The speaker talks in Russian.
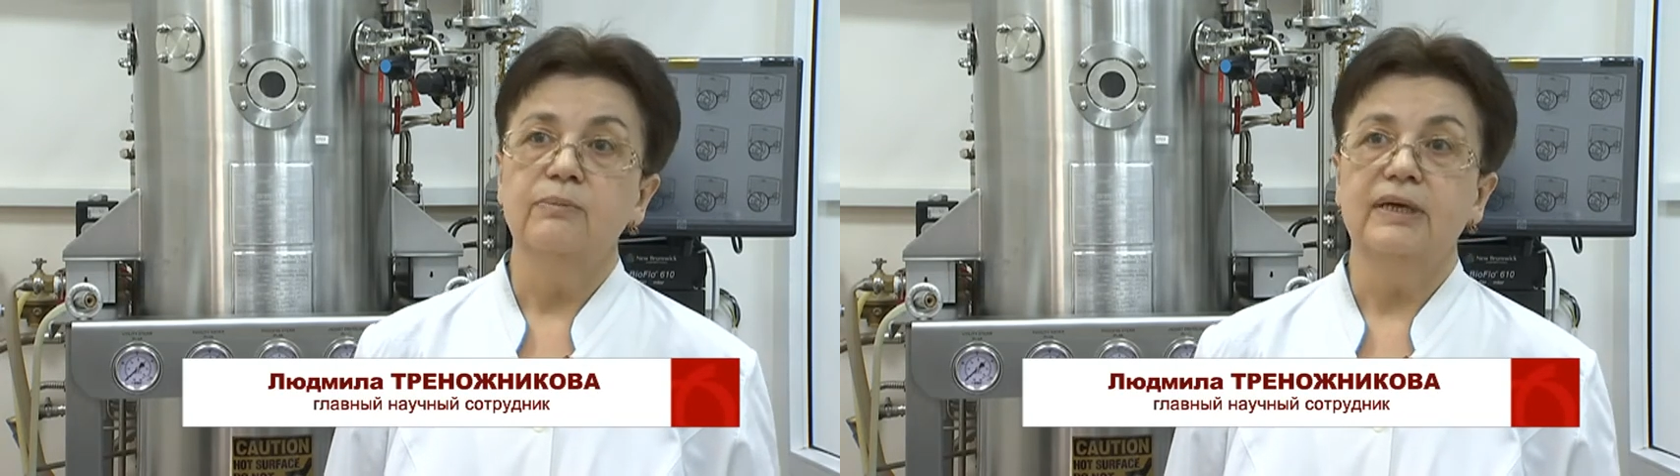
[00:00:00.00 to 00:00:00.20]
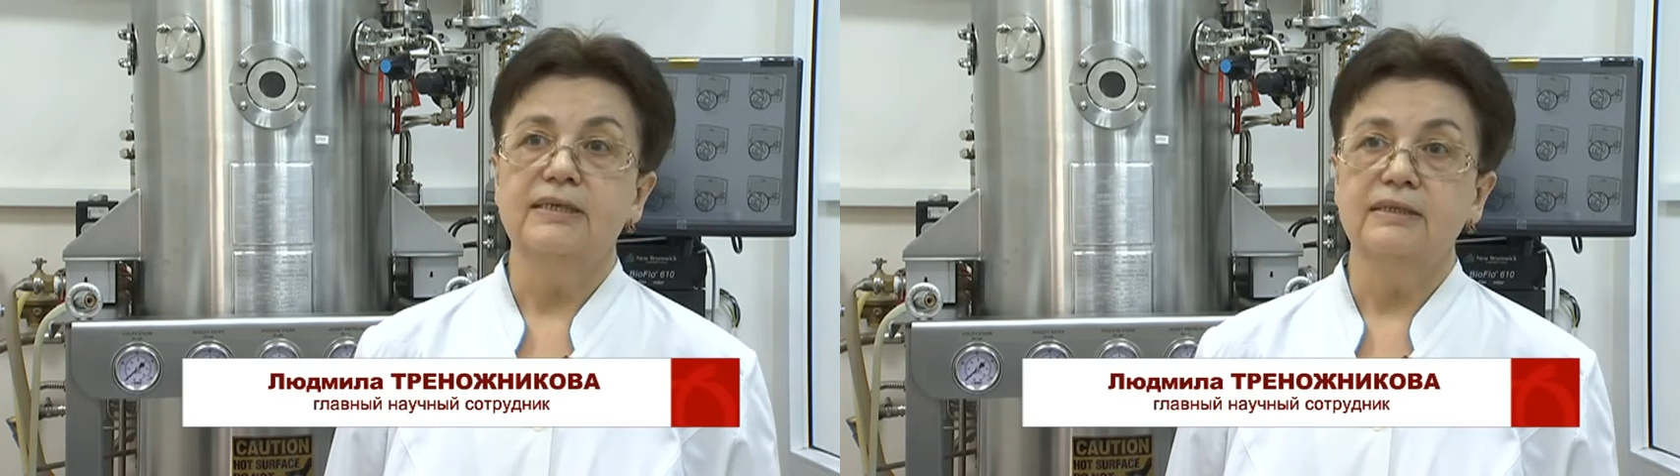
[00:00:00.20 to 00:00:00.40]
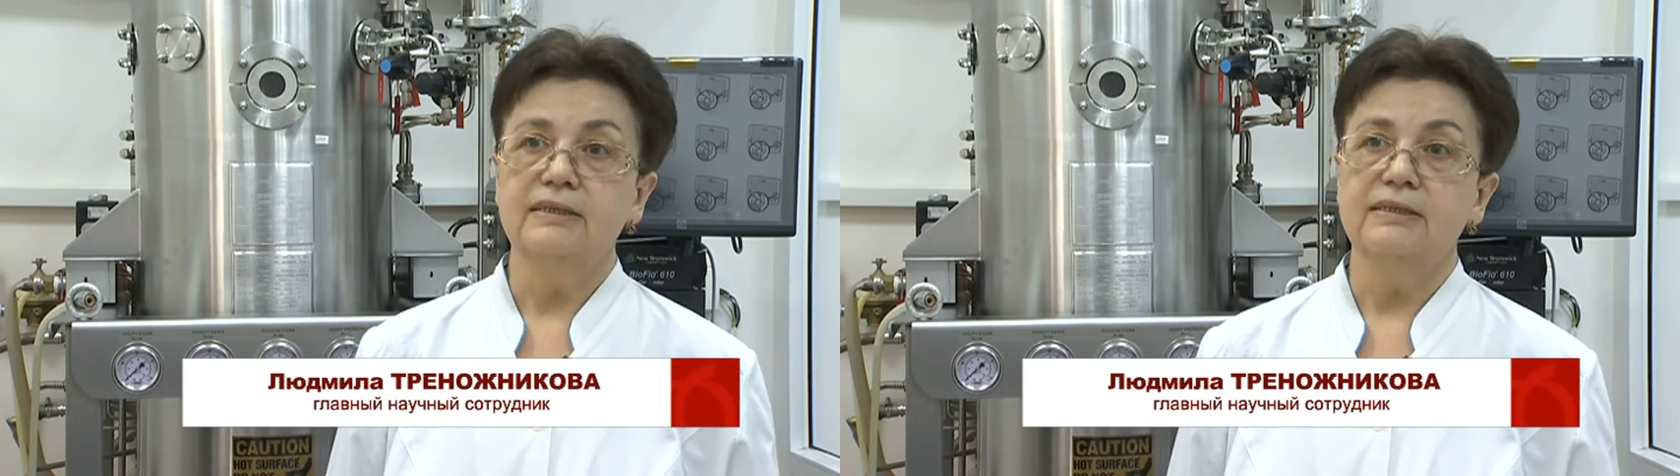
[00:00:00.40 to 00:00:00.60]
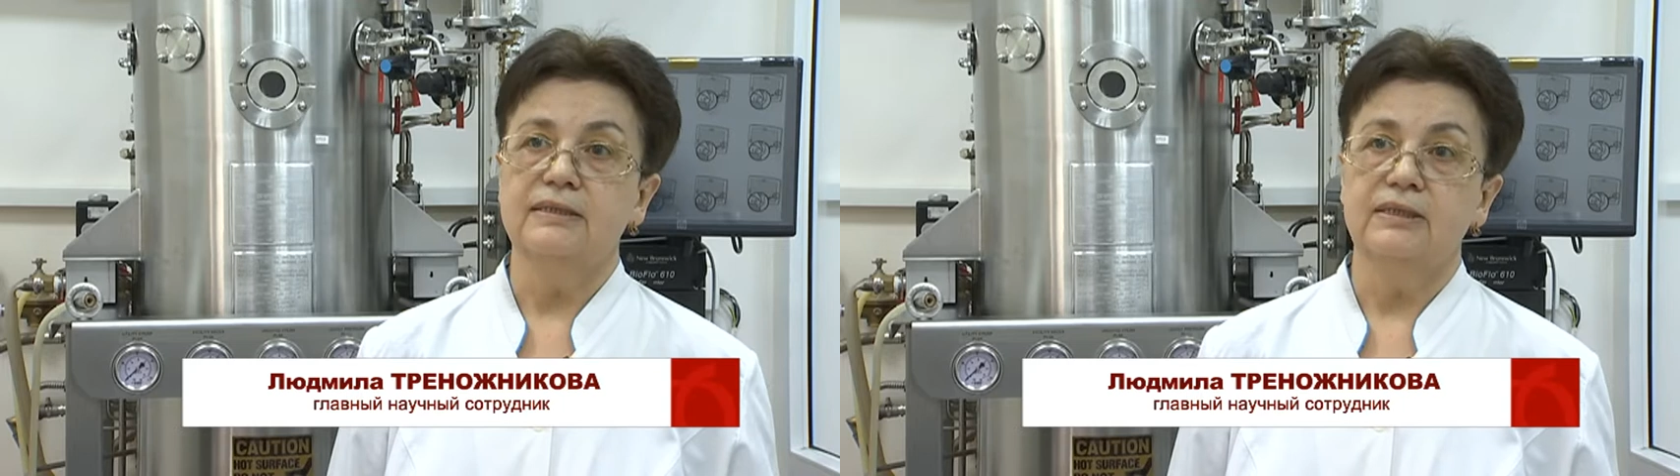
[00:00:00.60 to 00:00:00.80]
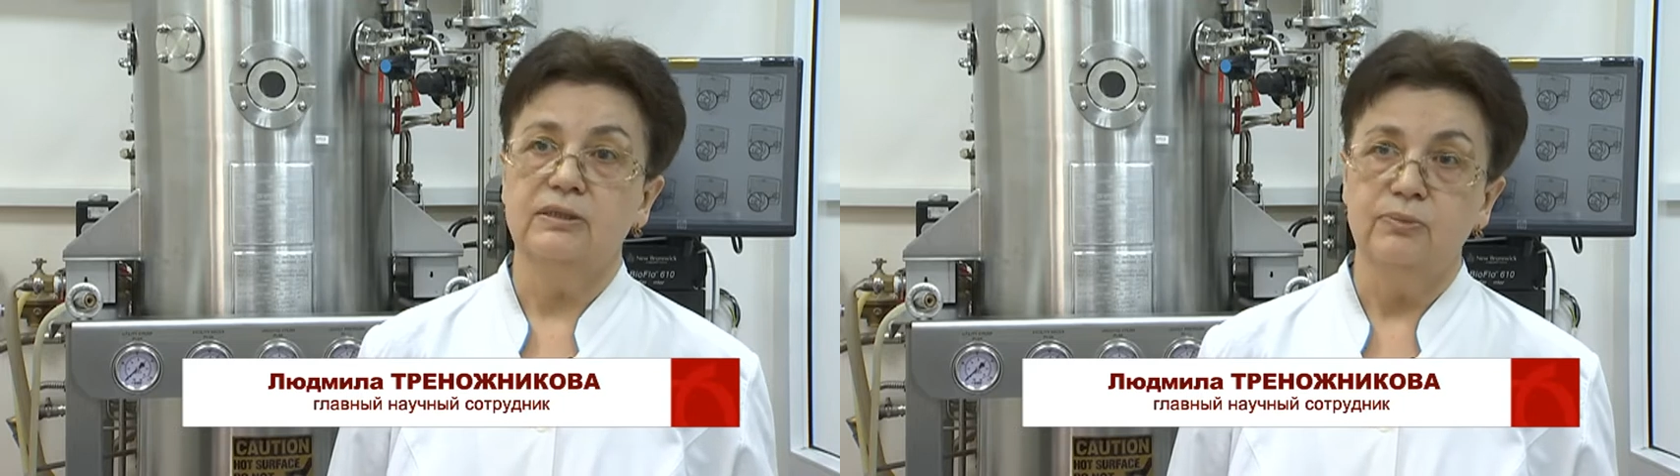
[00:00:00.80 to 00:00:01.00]

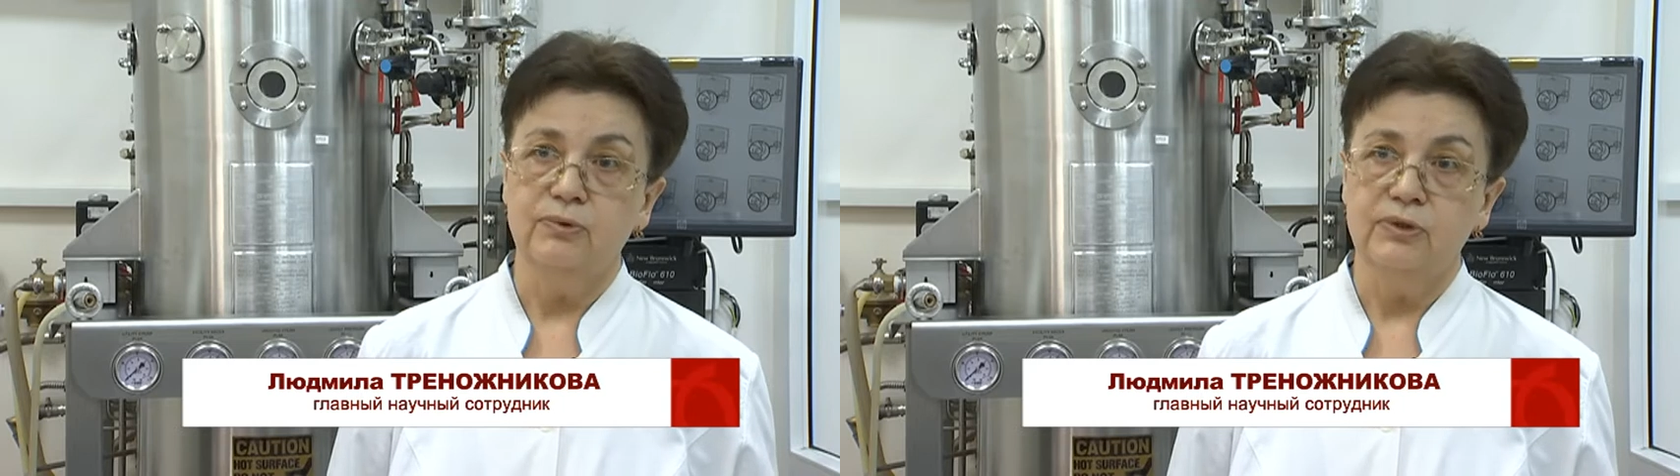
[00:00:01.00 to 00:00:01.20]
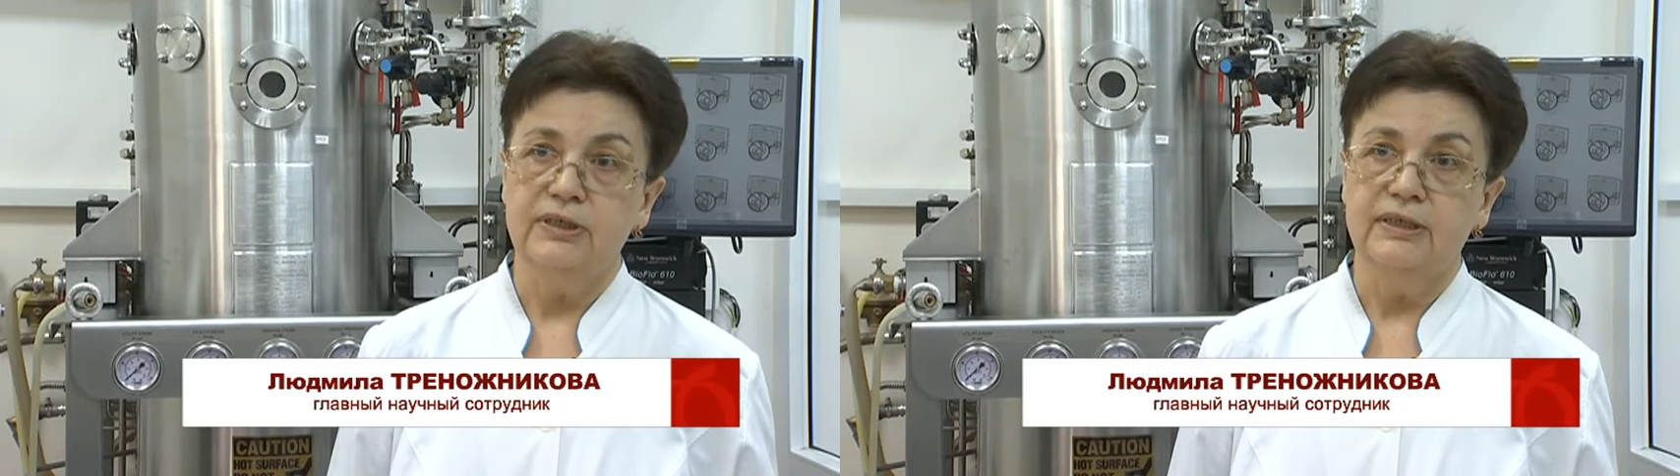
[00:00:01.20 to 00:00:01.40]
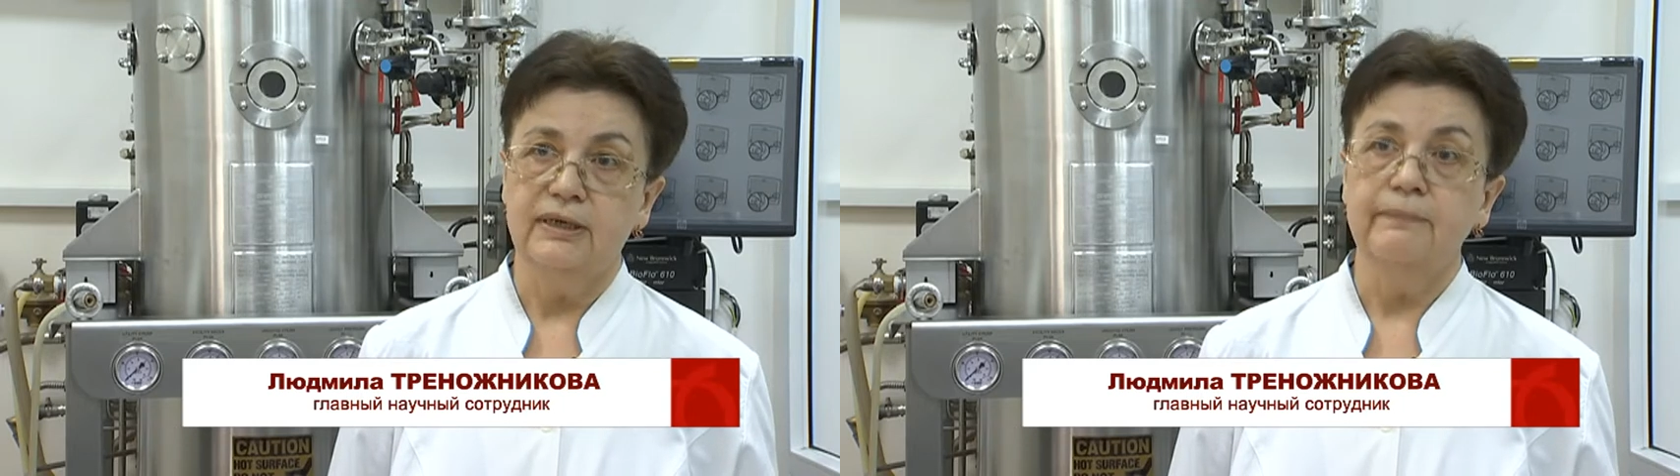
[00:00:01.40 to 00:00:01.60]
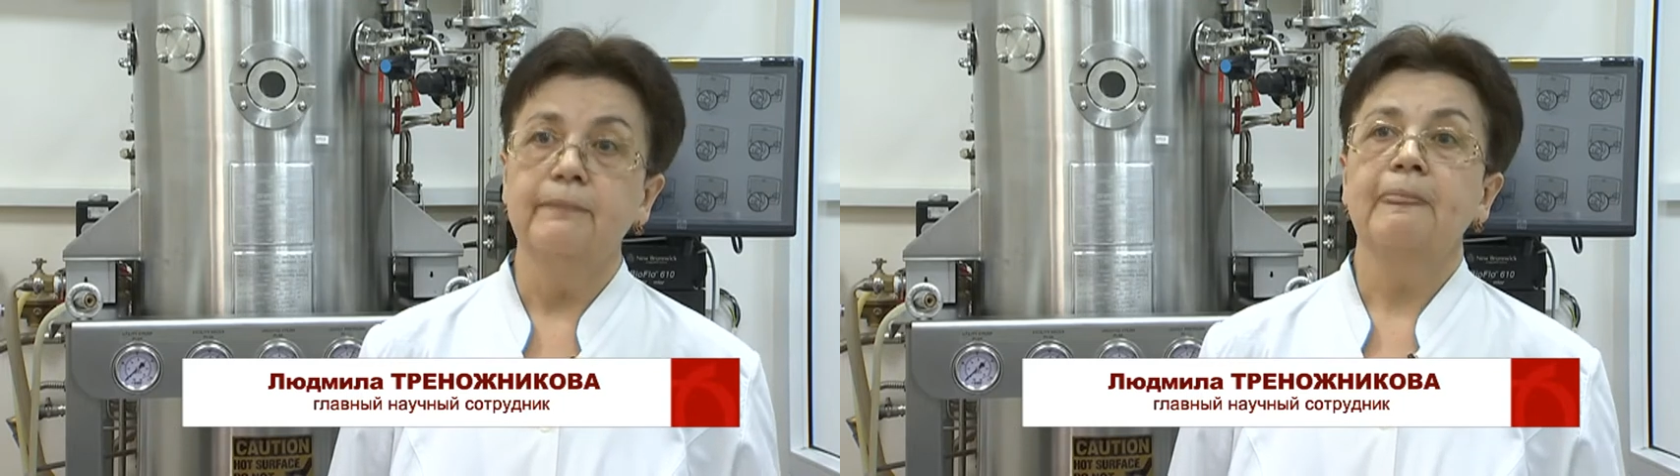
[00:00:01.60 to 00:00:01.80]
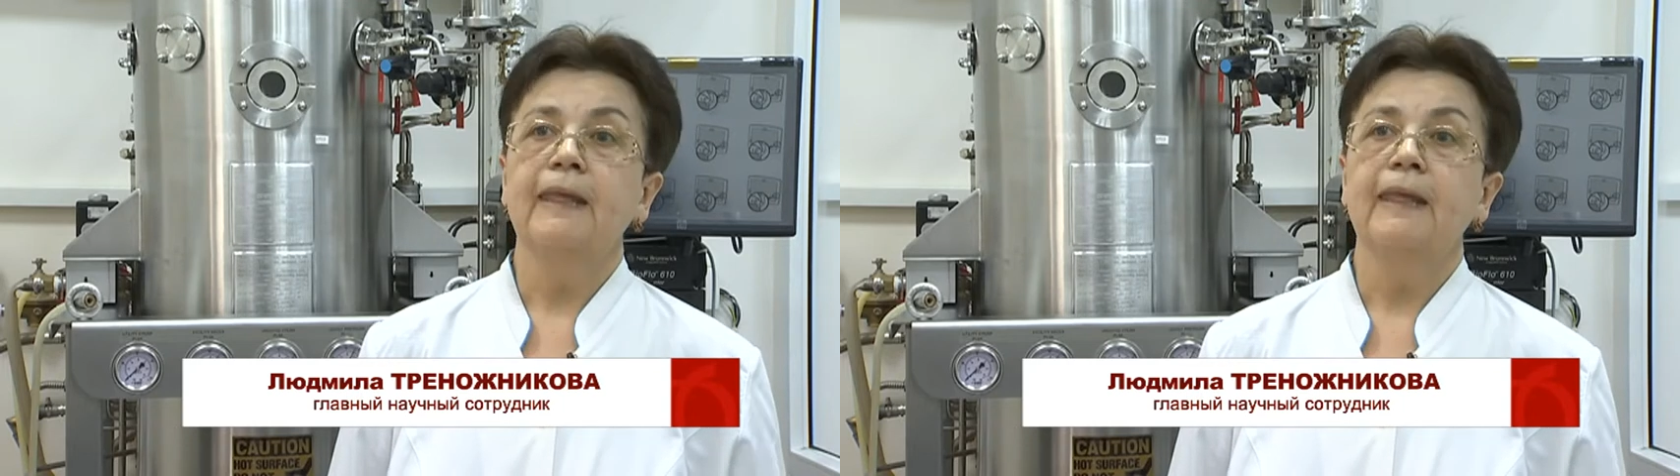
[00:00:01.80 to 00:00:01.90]
биосинтез антибиотика,